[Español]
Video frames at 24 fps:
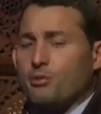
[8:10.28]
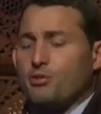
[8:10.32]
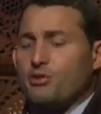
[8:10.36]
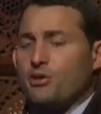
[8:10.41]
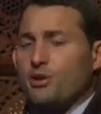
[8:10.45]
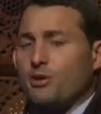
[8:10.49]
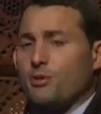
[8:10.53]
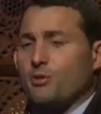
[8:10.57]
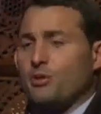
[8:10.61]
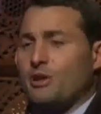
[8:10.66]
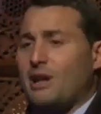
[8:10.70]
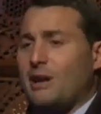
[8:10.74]

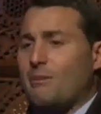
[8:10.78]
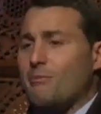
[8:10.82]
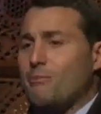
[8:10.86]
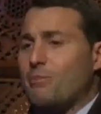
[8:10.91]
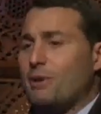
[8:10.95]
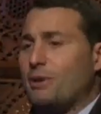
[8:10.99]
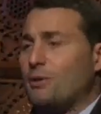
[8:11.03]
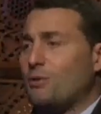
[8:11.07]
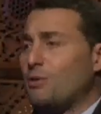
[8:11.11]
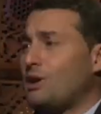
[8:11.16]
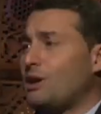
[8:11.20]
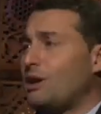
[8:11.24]
pusieron un
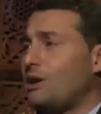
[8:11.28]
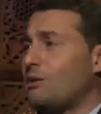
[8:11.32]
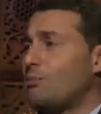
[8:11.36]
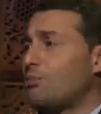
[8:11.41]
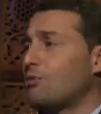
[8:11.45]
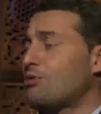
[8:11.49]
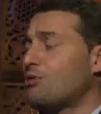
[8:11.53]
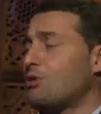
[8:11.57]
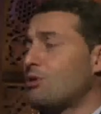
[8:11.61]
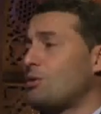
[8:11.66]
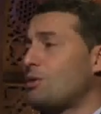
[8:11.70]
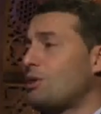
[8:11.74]
dumping, le
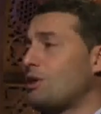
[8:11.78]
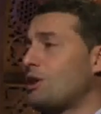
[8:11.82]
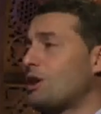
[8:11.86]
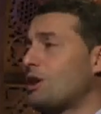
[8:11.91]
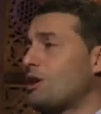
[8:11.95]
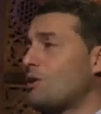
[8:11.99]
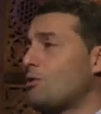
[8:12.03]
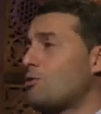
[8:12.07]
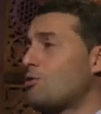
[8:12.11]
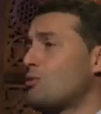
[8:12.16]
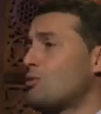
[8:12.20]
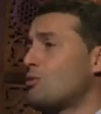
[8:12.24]
pusieron
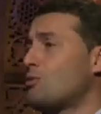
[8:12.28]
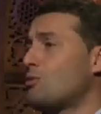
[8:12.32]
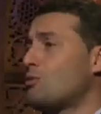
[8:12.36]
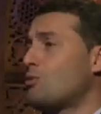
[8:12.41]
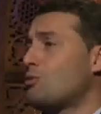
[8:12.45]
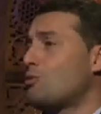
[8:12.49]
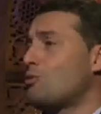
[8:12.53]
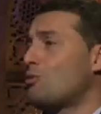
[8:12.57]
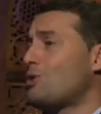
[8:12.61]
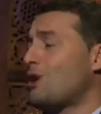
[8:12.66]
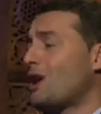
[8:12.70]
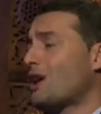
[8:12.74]
eh,
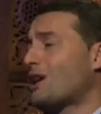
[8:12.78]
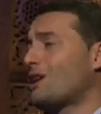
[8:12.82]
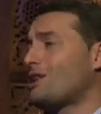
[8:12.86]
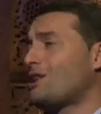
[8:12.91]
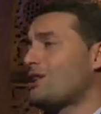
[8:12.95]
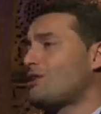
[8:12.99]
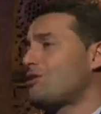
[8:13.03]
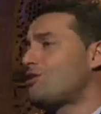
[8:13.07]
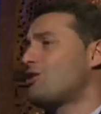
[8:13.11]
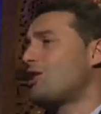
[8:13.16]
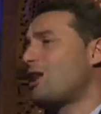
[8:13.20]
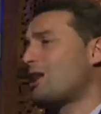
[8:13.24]
una
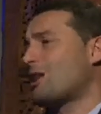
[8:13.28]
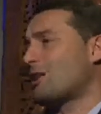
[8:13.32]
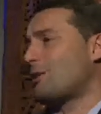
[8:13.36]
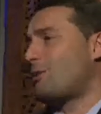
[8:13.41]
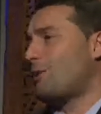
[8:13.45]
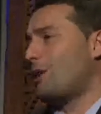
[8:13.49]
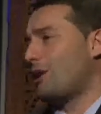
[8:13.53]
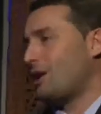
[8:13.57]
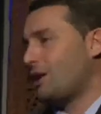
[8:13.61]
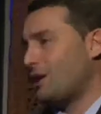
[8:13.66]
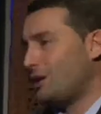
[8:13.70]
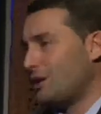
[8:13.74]
retención al
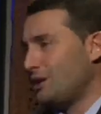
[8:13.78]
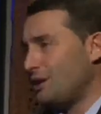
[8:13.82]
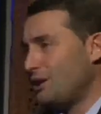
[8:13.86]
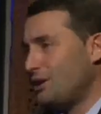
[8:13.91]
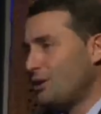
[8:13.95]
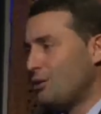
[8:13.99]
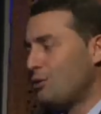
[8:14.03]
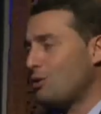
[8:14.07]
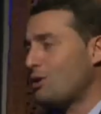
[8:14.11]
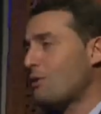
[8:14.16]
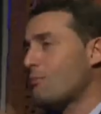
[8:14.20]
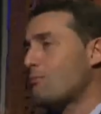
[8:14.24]
revés,
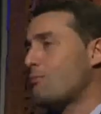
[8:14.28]
un mm.